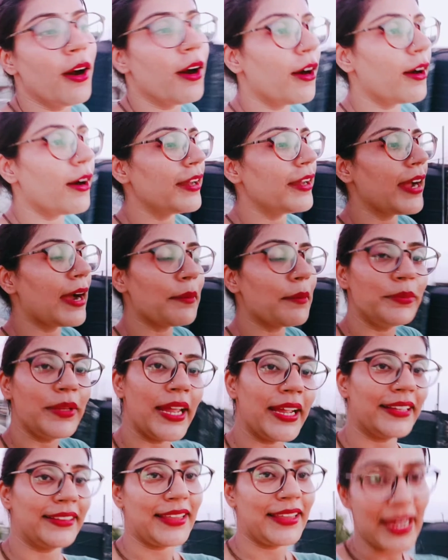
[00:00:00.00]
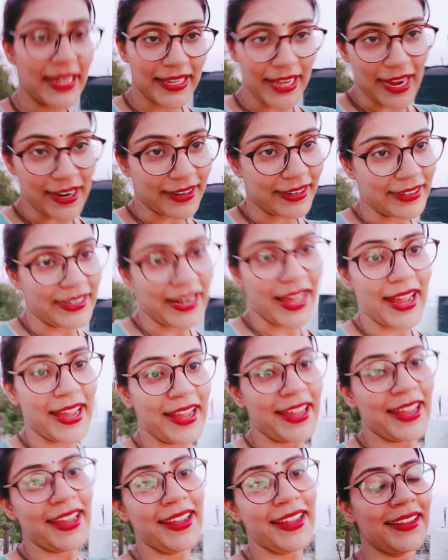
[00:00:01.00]
और अब देखते हैं क्या करना
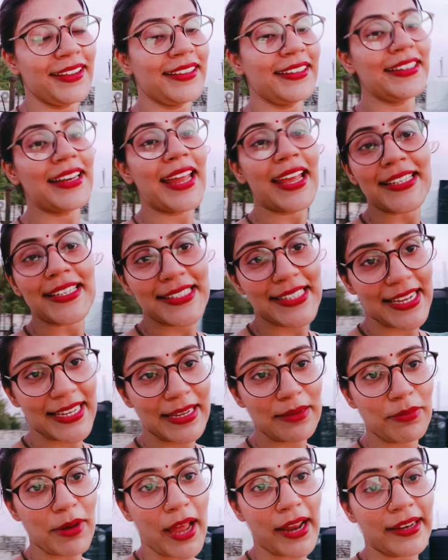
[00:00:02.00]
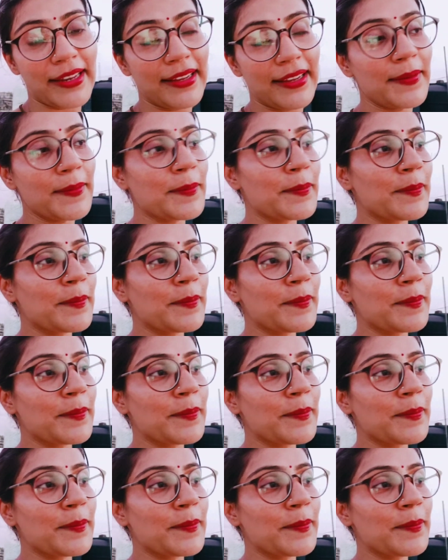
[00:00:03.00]
है नेक्स्ट डे की प्लानिंग